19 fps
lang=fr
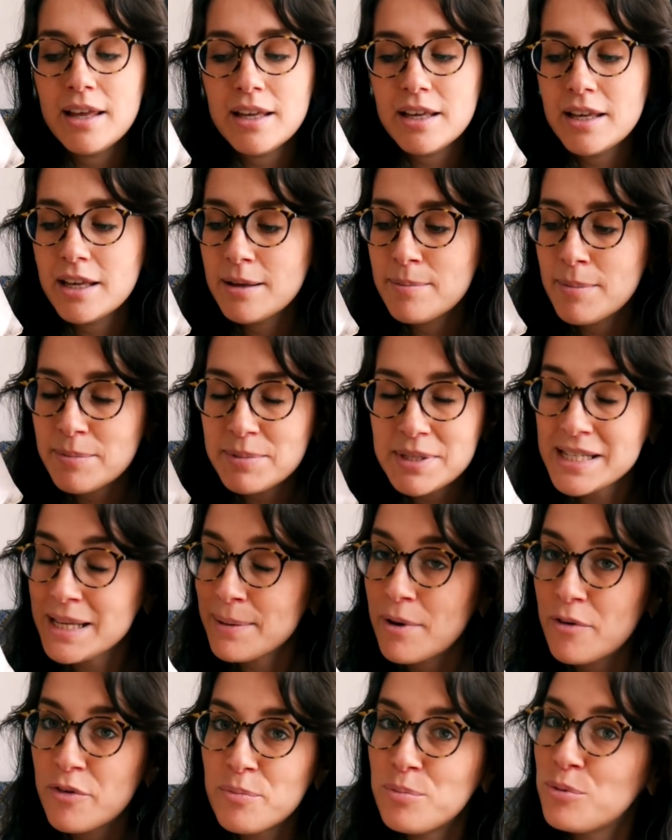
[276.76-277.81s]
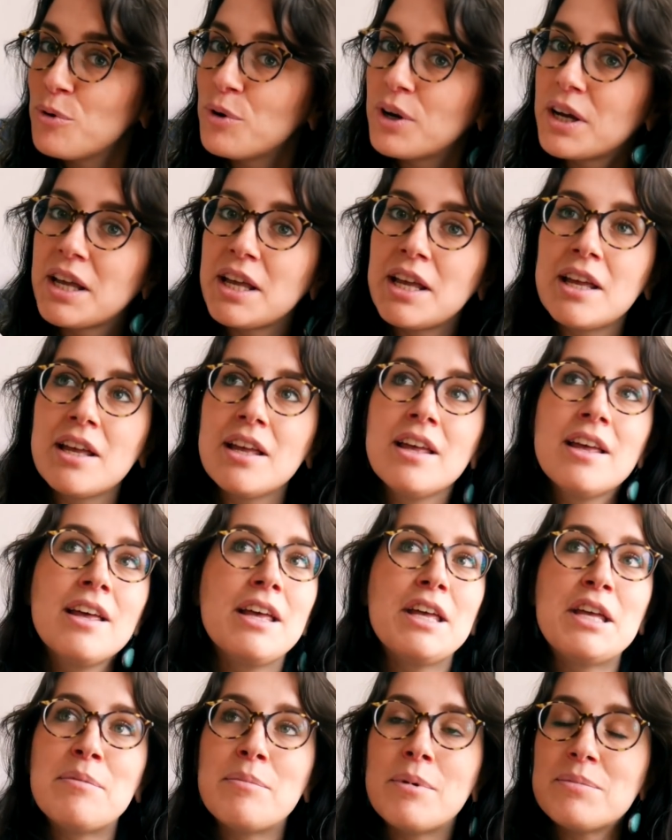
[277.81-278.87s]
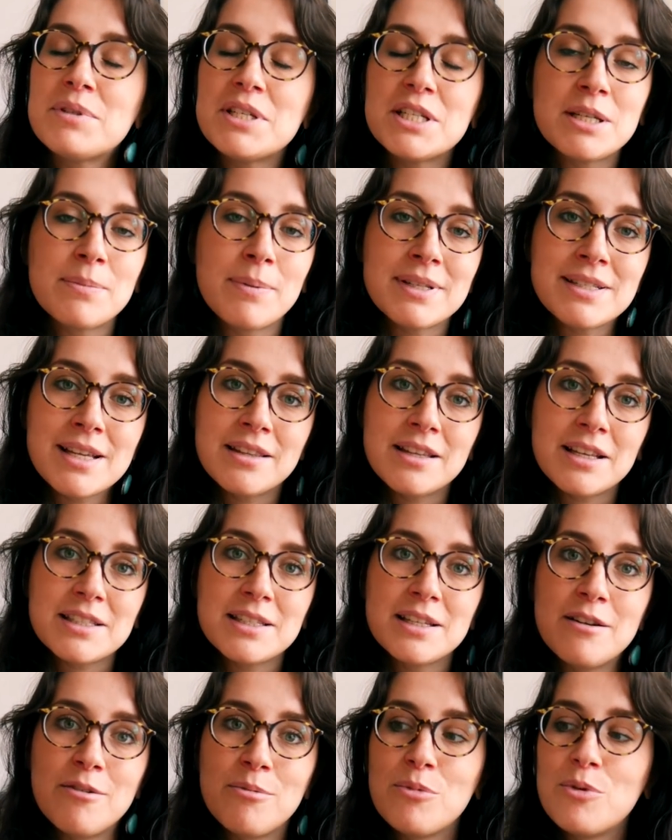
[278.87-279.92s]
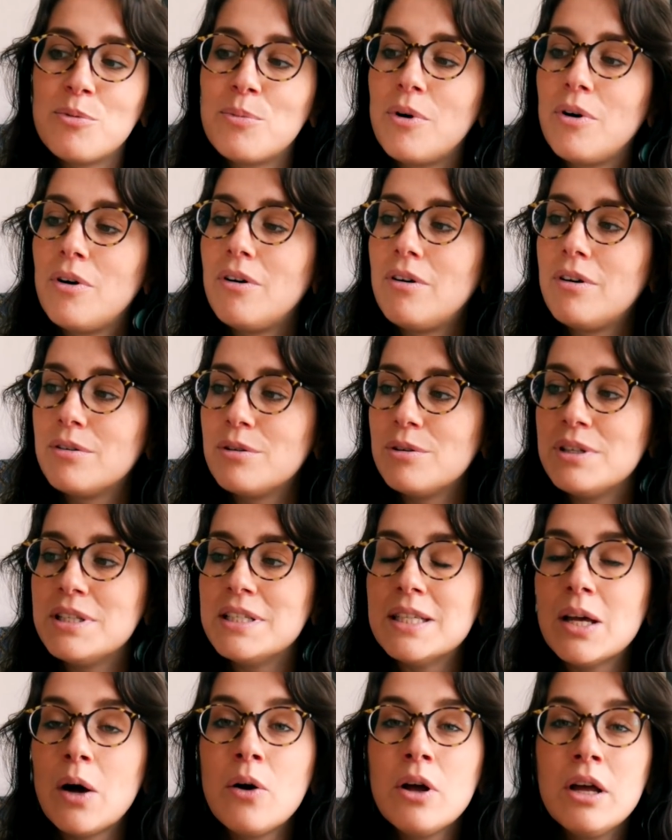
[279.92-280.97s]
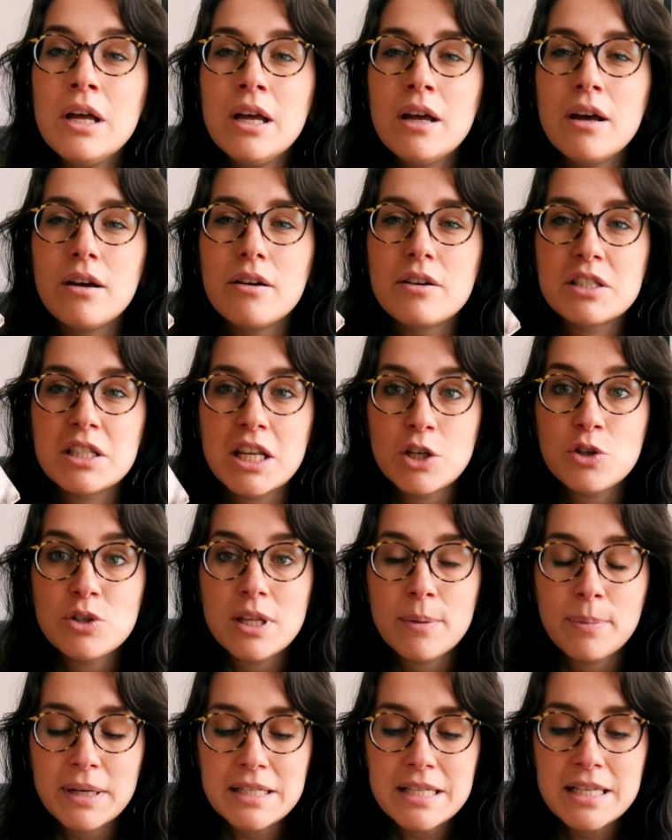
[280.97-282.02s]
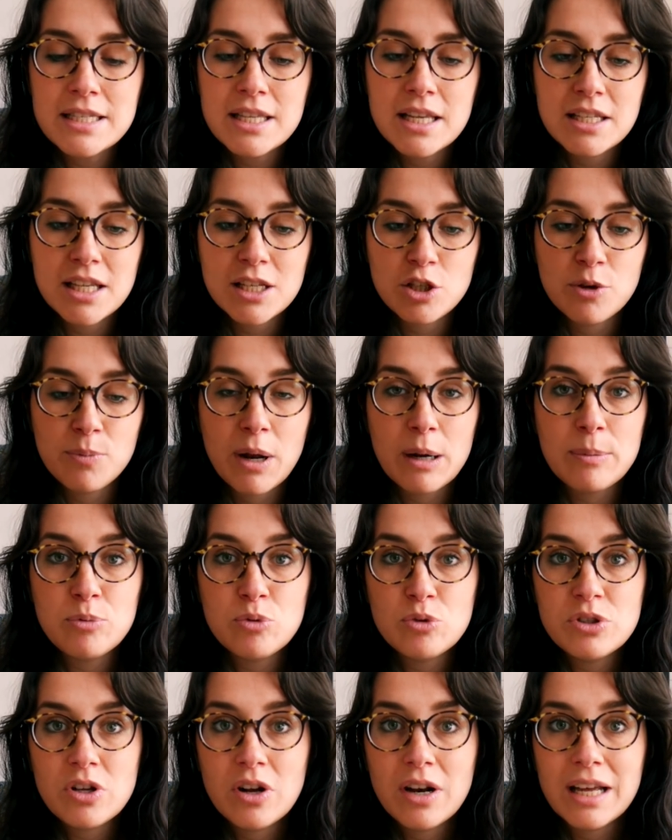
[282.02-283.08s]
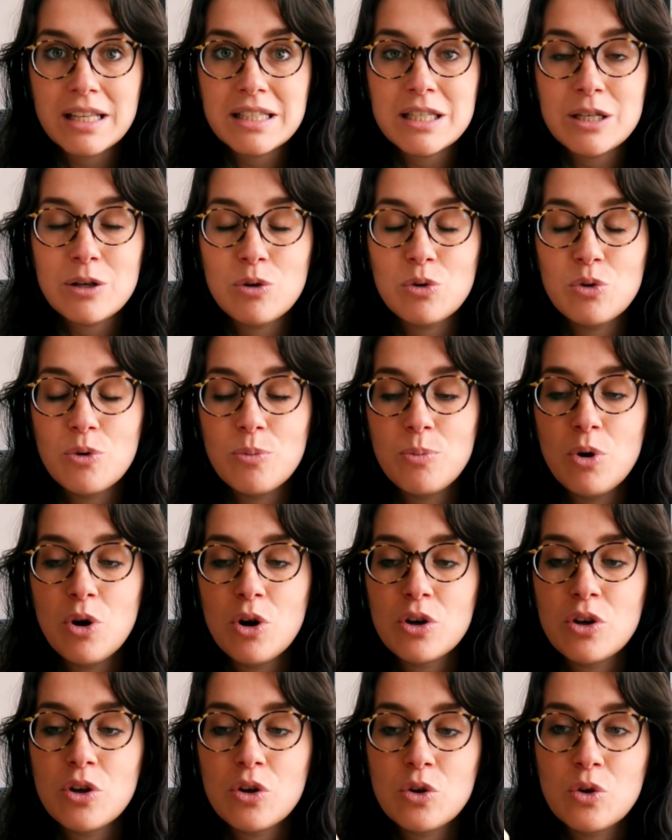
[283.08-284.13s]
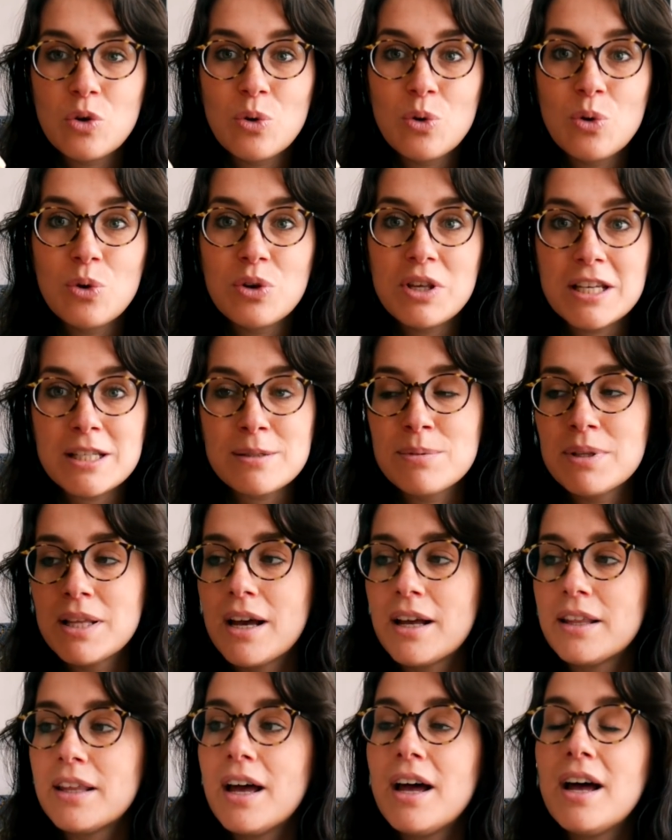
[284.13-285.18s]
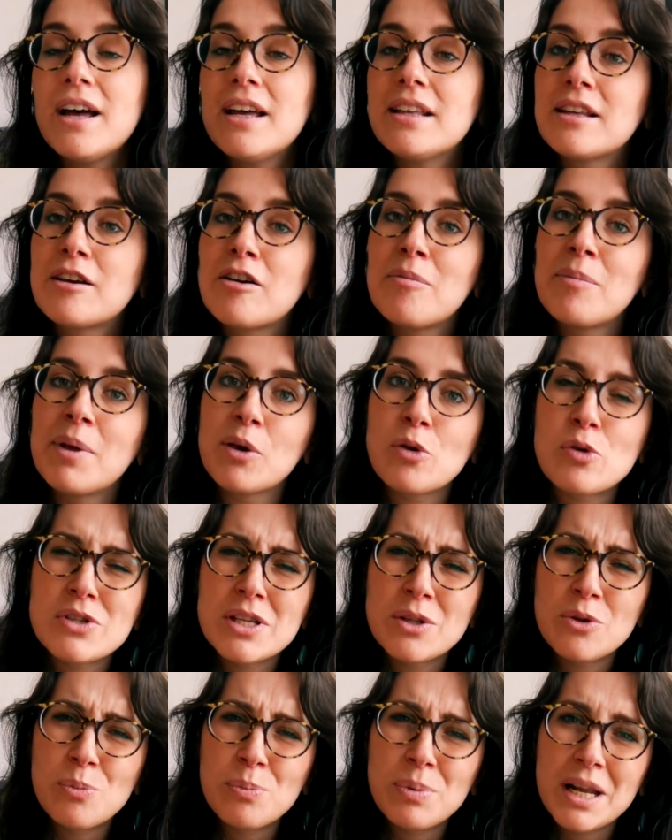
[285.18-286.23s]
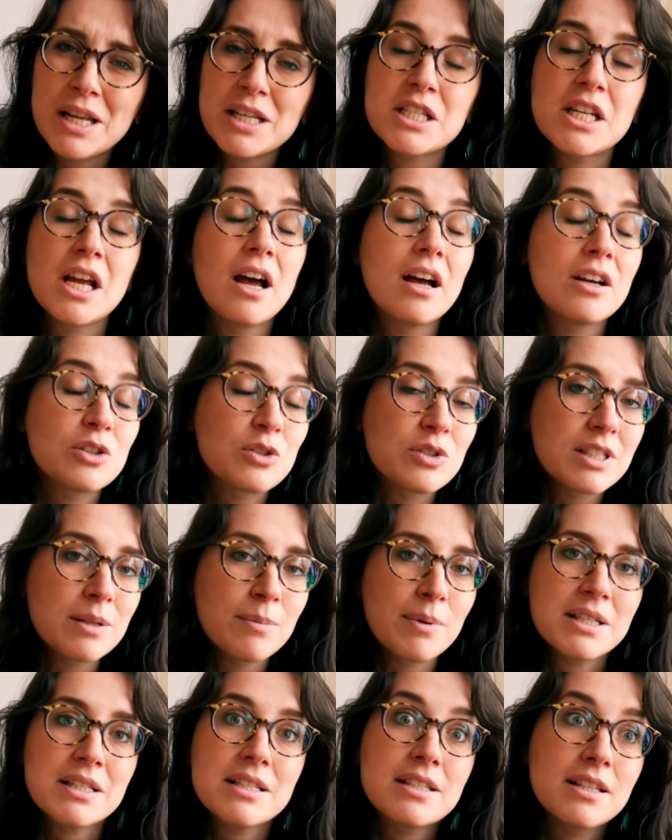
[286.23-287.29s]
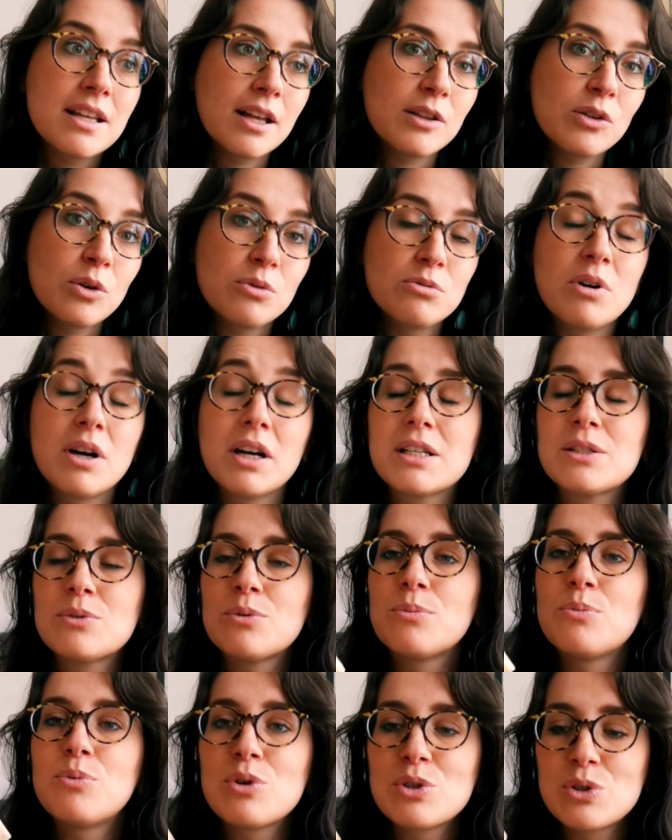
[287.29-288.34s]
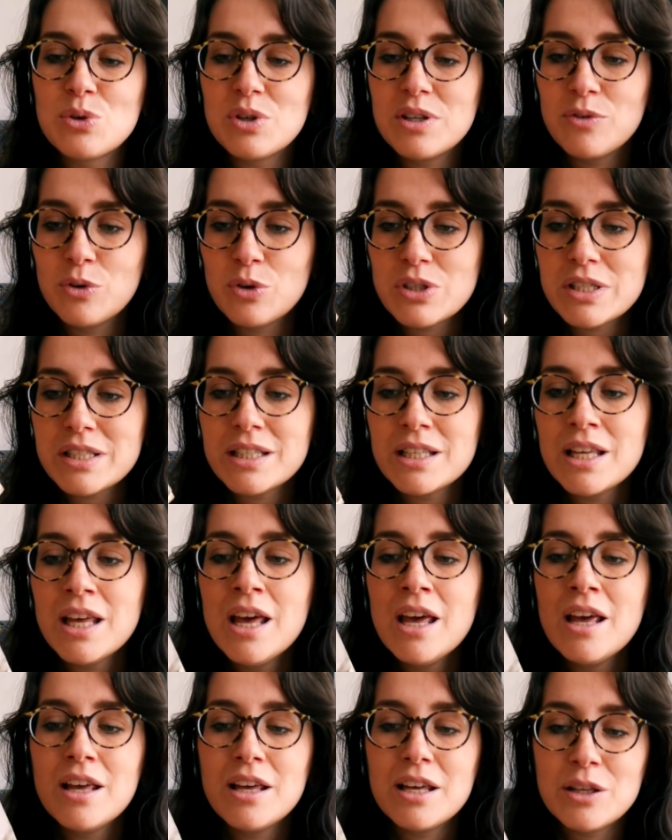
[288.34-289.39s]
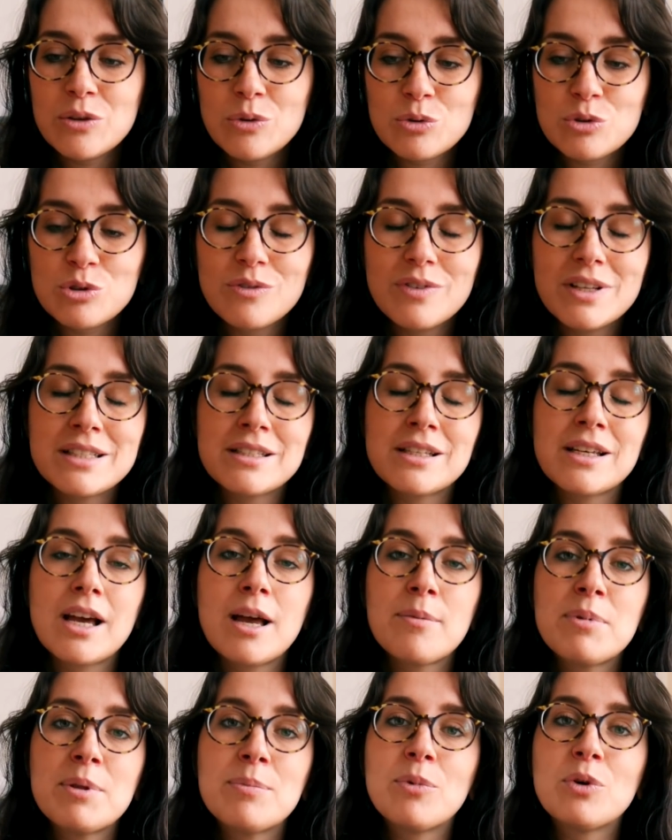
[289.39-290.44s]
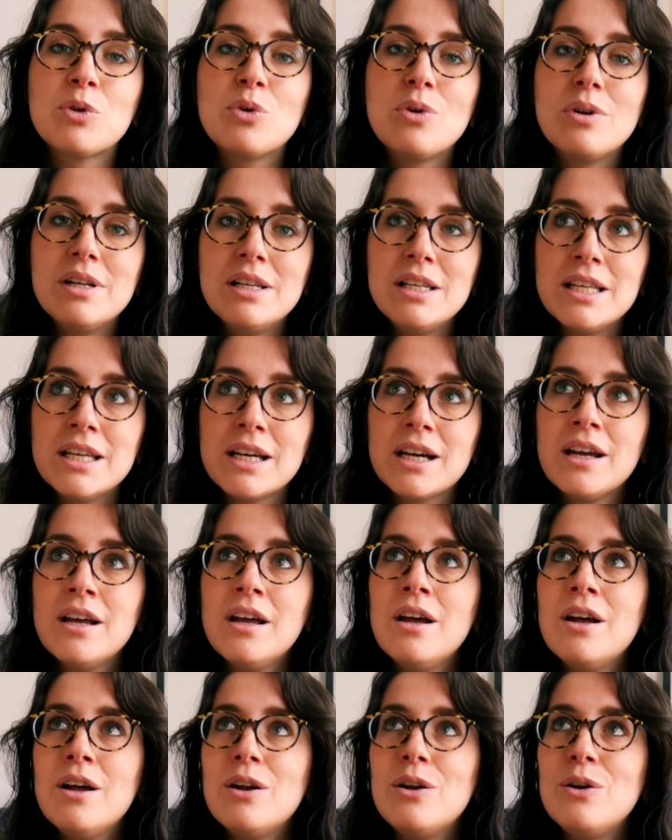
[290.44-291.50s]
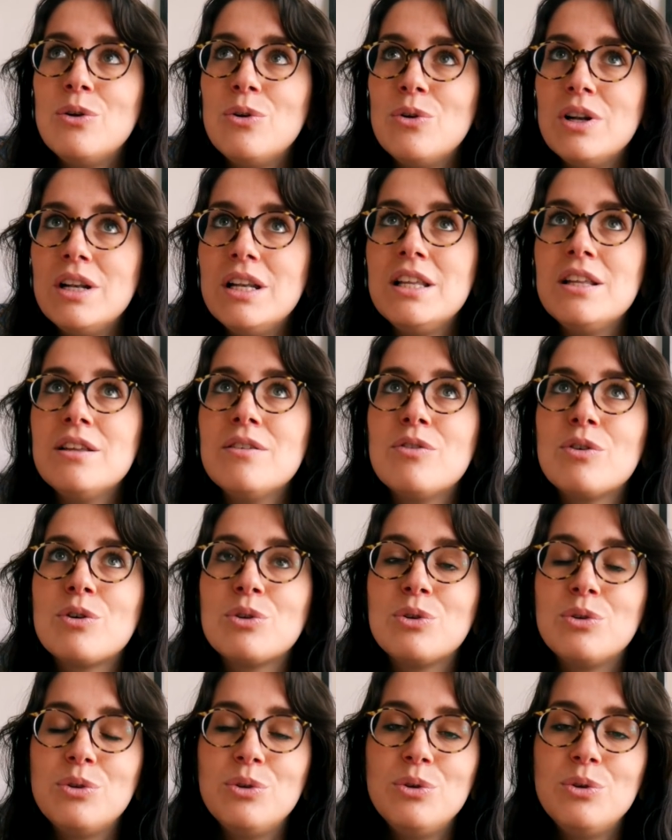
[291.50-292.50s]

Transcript: Et même si ça m'a fait pleurer, et même si j'ai passé un excellent moment en le lisant, euh, je tiens juste à préciser, et ça j'en parle plus dans l'article de blog, que Yasmina Radra a été quand même accusée de plagiat, je ne sais pas si c'est à tort ou à raison pour ce livre aussi, et donc je vais essayer rapidement de lire le livre